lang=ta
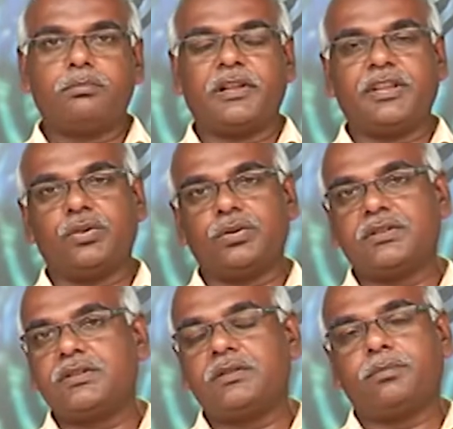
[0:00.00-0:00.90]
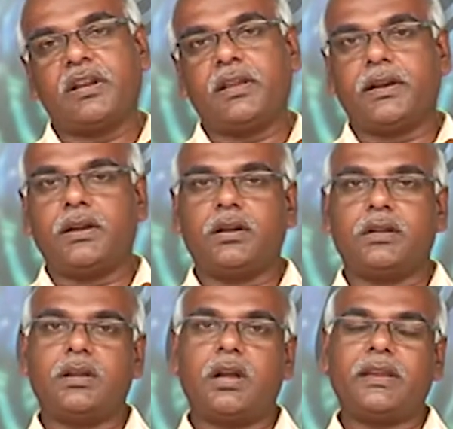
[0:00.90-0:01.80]
பதினொன்று பனிரெண்டு
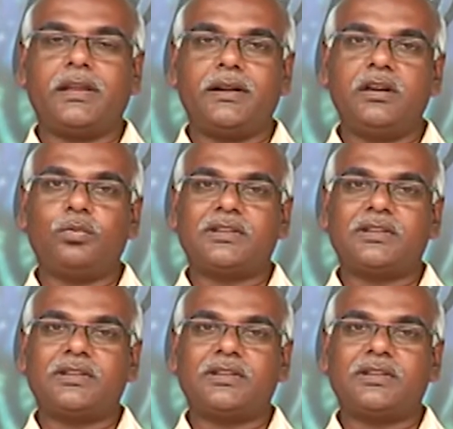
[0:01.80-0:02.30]
ஆகிய இரண்டு